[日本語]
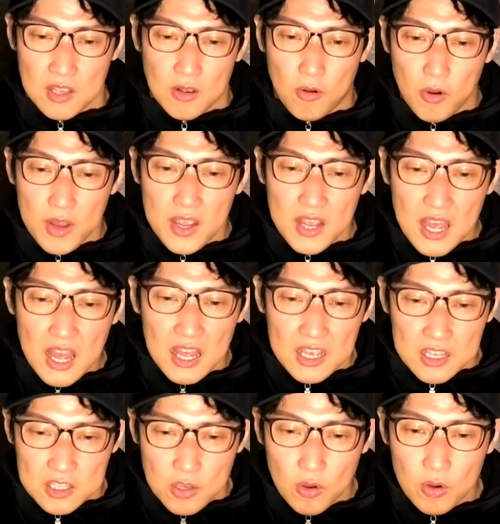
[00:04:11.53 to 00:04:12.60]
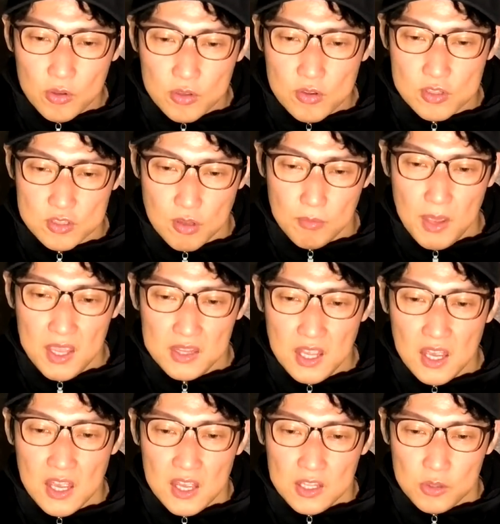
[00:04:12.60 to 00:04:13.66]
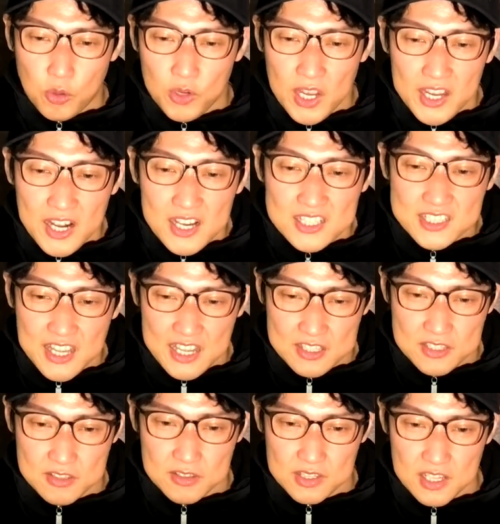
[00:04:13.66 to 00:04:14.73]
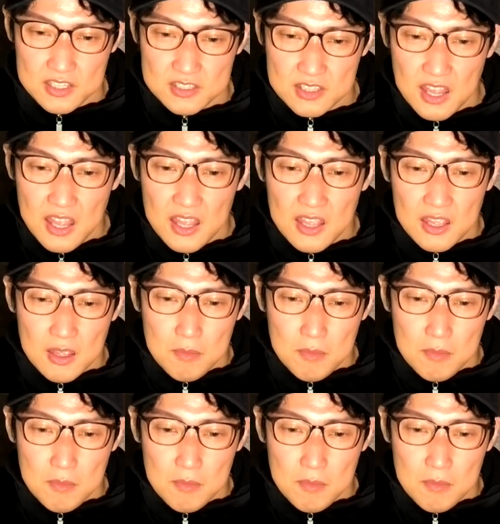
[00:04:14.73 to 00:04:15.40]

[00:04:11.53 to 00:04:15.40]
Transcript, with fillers: これが今日のニュースのメインで取り上げられてたやつですね。